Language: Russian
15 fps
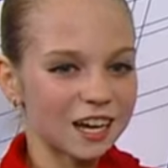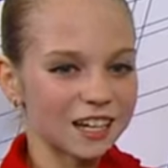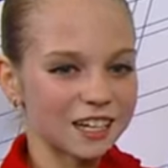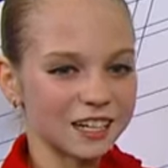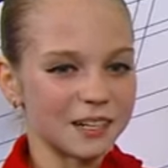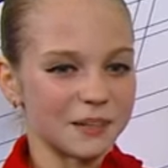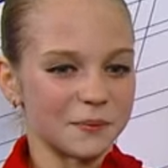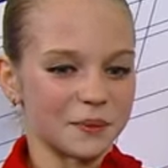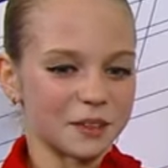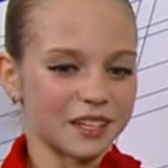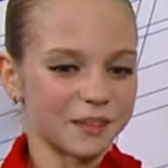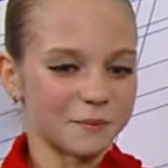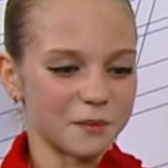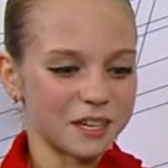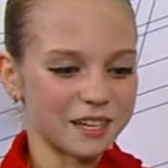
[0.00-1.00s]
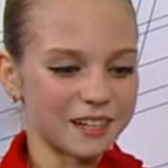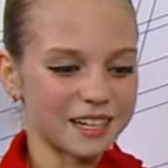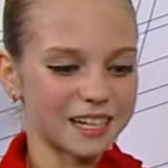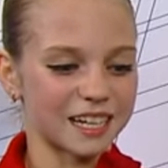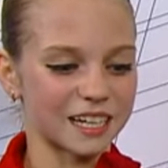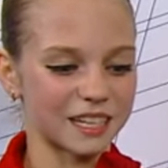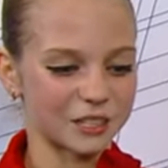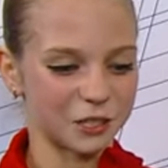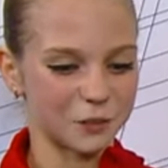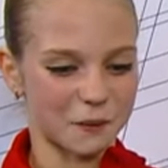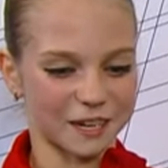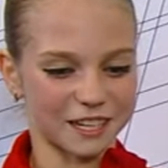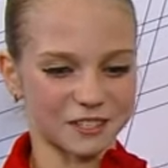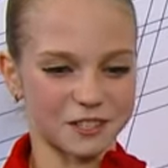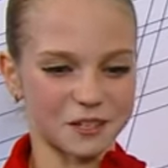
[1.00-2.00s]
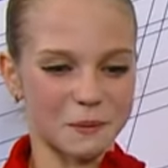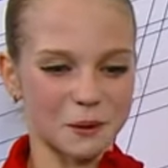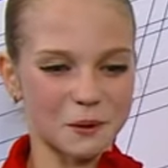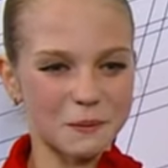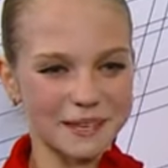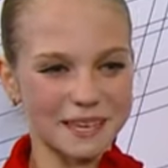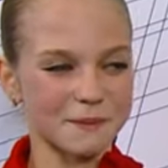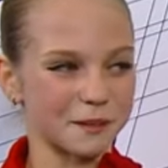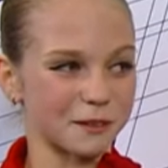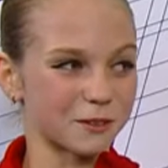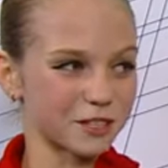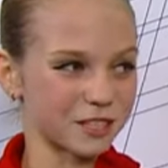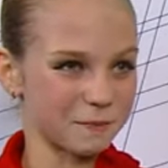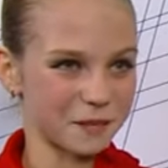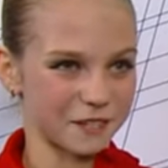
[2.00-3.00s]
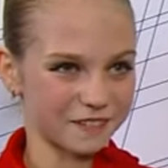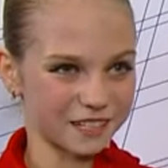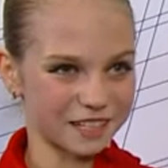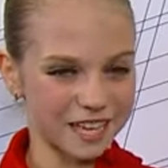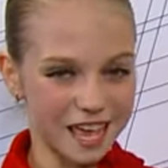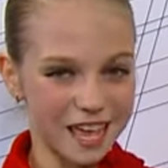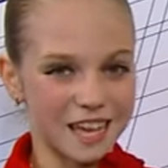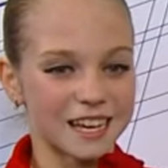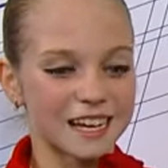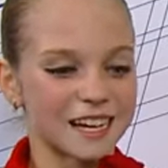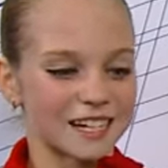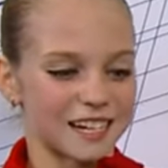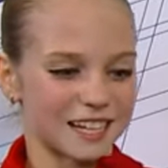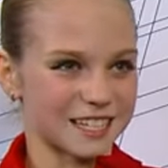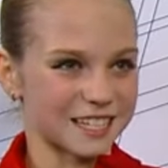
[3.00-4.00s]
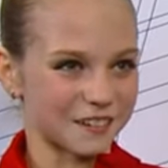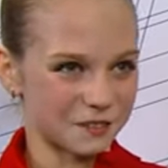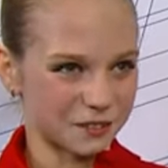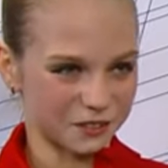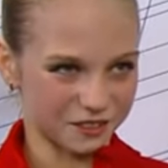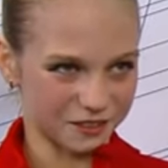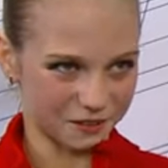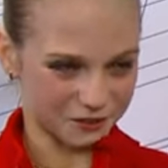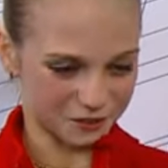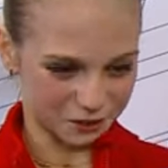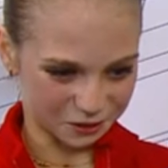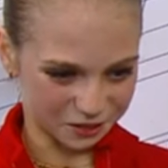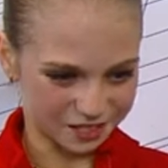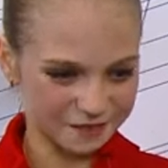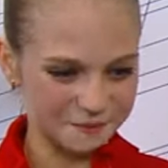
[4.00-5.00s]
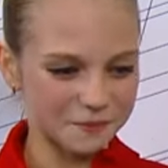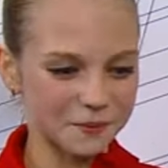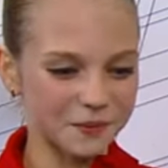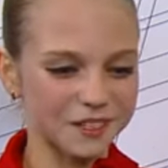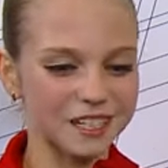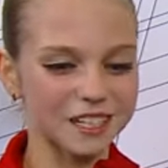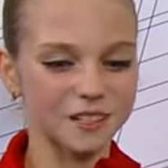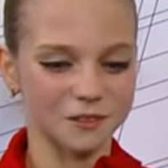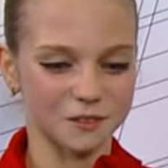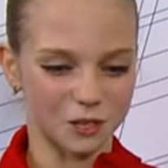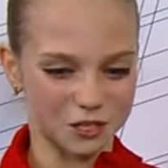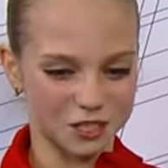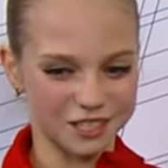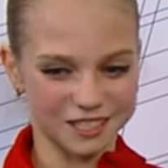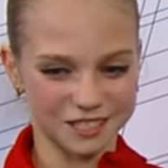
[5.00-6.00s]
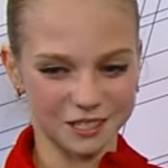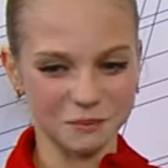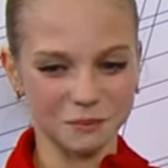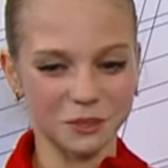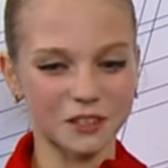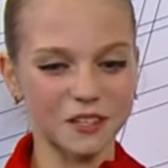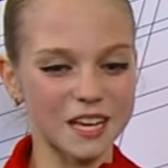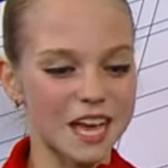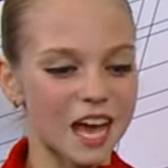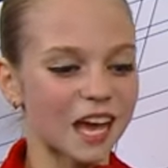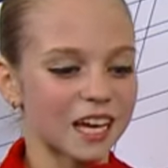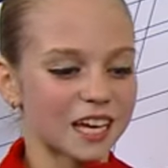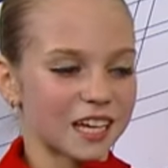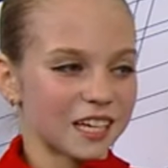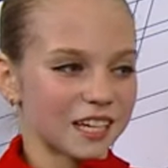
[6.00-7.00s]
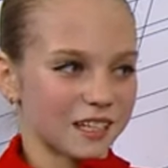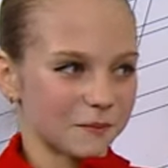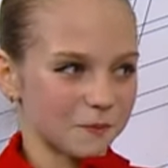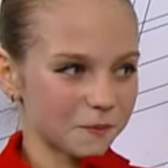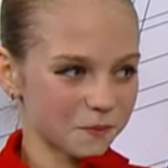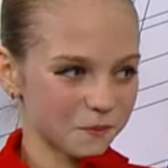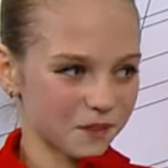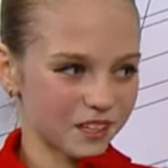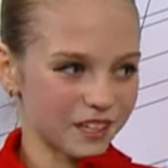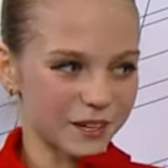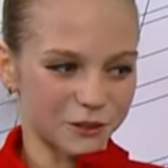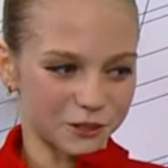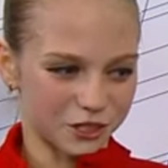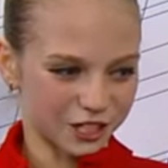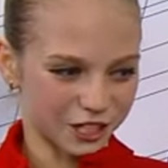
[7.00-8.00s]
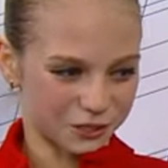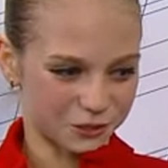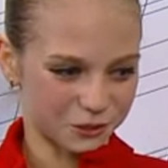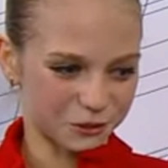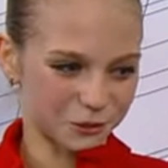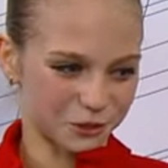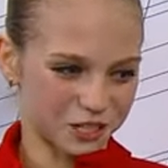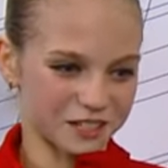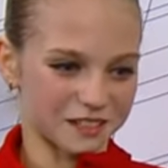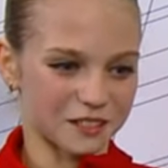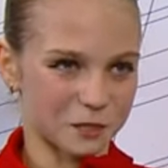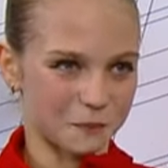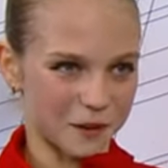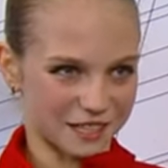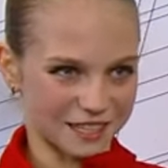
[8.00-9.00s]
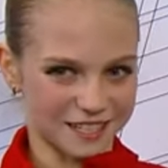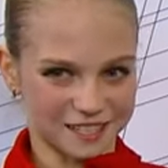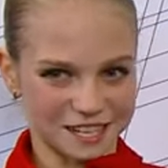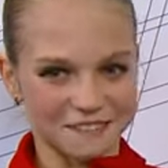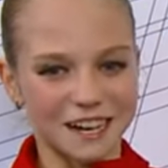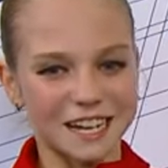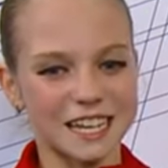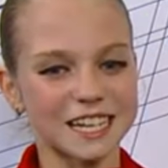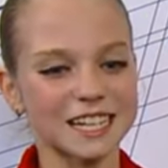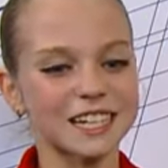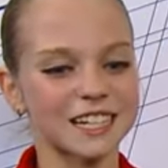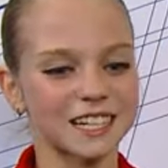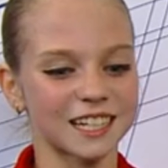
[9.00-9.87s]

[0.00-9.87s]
Эм, мне еще пока что не могу понять, потому что первый раз на взрослом, взрослый сезон будет. Я очень хочу уже вступать на соревнованиях.